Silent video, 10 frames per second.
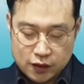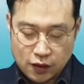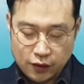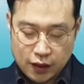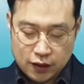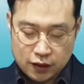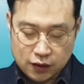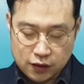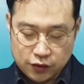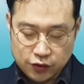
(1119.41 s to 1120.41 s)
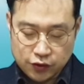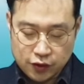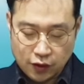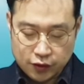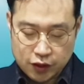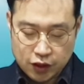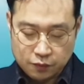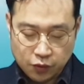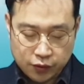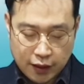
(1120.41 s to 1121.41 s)
전에는 긍휼을
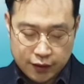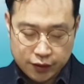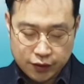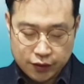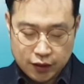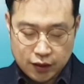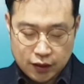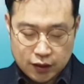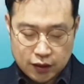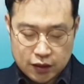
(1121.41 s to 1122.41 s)
얻지 못하였더니